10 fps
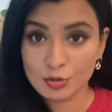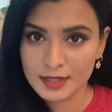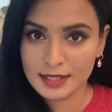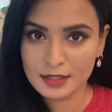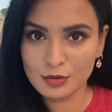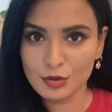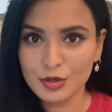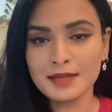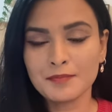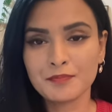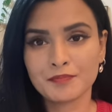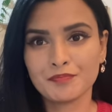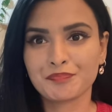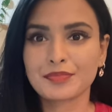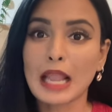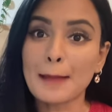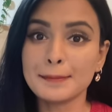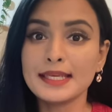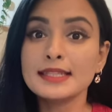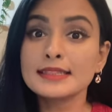সুবিধাটা হলো
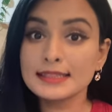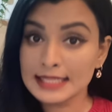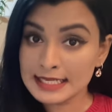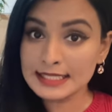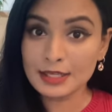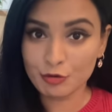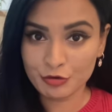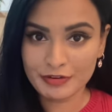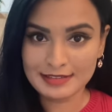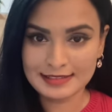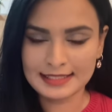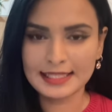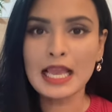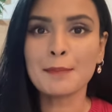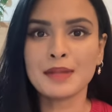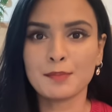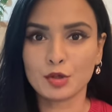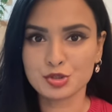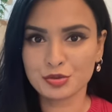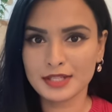আপনি তিনটি ইউনিভার্সিটিতে আপনার
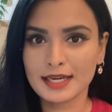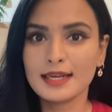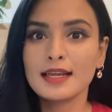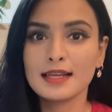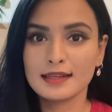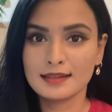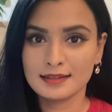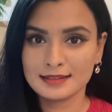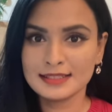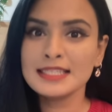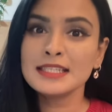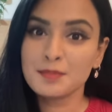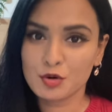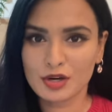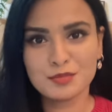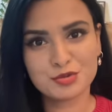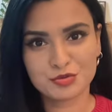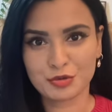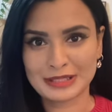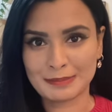পছন্দের তিনটি প্রোগ্রাম চুজ
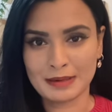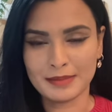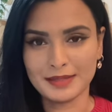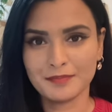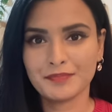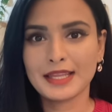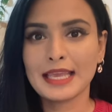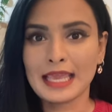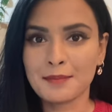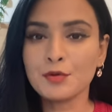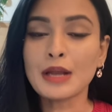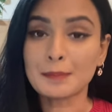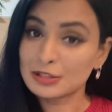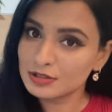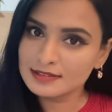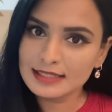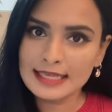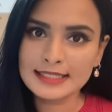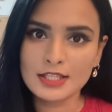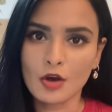করতে পারবেন এবং আপনি যদি
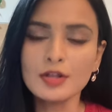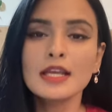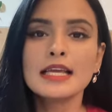সিলেক্টেড হন